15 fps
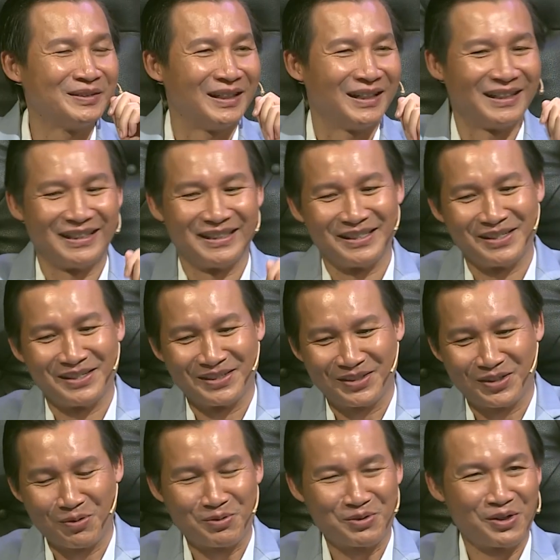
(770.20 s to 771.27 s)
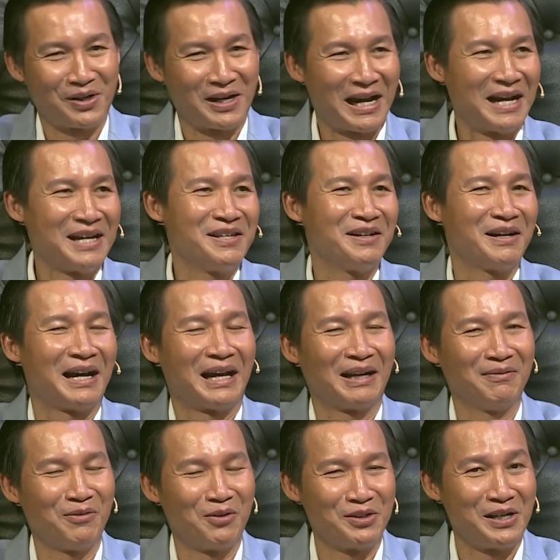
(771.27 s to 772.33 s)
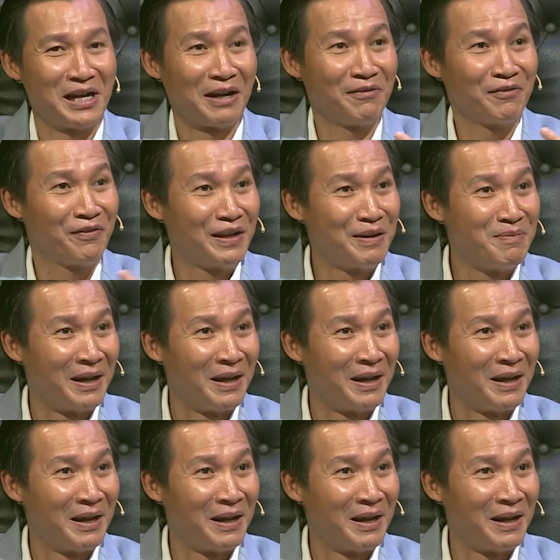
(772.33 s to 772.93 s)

à, dạ. chúc cho hai dự án một dự án phim